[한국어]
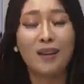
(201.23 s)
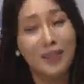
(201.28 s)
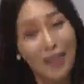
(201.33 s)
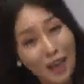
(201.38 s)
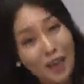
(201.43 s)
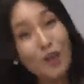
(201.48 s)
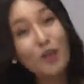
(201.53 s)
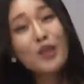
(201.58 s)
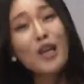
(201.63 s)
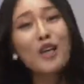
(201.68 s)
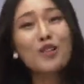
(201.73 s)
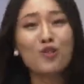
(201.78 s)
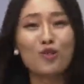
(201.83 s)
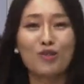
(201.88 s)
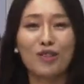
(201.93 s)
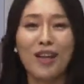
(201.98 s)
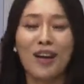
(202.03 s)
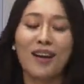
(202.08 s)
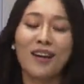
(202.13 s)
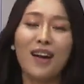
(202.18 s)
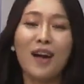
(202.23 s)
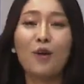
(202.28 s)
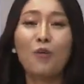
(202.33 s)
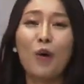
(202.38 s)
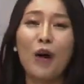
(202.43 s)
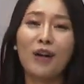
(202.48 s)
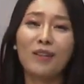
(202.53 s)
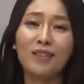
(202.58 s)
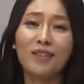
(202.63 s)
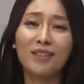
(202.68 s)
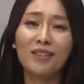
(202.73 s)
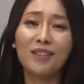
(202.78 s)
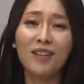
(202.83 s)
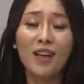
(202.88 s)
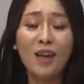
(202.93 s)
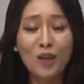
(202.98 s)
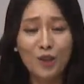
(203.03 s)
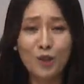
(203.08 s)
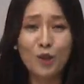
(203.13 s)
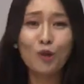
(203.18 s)
데려다 준다라고 하는
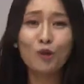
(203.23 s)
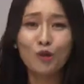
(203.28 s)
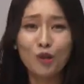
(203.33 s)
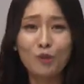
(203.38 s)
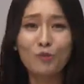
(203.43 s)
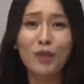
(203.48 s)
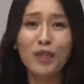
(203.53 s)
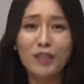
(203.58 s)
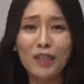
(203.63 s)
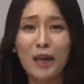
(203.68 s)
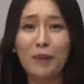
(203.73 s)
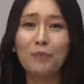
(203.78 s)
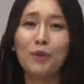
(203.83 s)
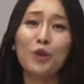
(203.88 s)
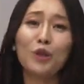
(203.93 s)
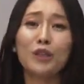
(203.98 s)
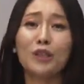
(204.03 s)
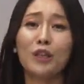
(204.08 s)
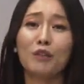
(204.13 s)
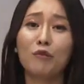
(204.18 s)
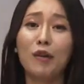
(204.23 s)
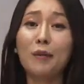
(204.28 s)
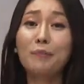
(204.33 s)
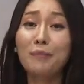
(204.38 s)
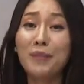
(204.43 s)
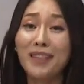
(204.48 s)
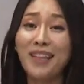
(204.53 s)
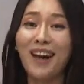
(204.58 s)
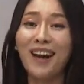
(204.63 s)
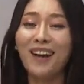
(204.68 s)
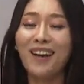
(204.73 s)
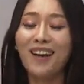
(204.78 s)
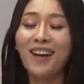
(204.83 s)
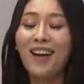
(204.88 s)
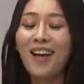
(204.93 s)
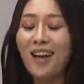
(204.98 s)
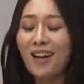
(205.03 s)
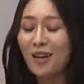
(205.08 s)
그런 의미가 담겨 있다고 합니다.